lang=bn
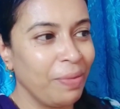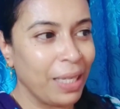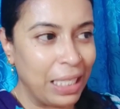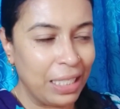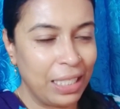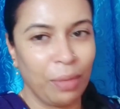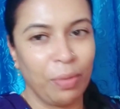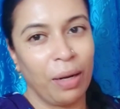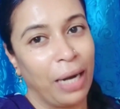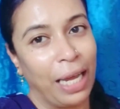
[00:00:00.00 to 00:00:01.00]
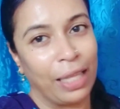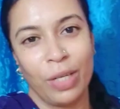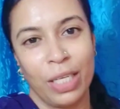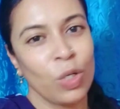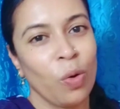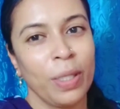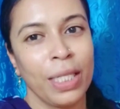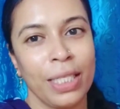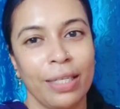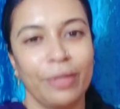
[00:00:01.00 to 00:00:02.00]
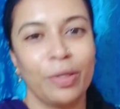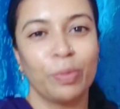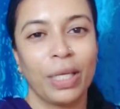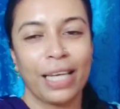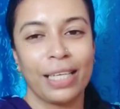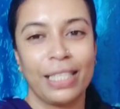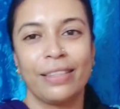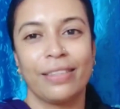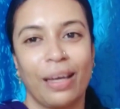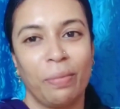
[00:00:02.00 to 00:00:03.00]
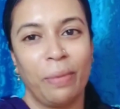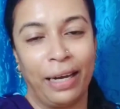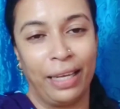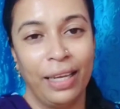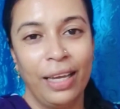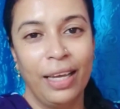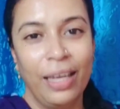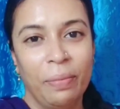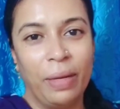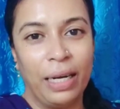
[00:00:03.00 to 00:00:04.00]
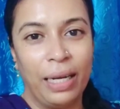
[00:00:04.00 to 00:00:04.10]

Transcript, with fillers: বা দিচ্ছি না বলে আমার এত রিচ কমিয়ে দিচ্ছে ইউটিউব থেকে চিন্তার বাইরে মানে